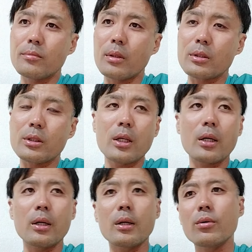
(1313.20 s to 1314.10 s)
まあ、せや
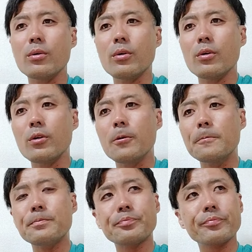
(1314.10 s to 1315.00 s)
から
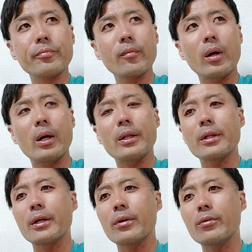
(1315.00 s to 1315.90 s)
こうあれ
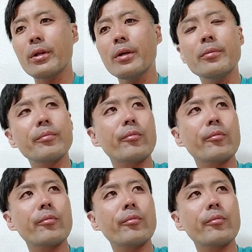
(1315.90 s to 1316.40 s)
なんやろね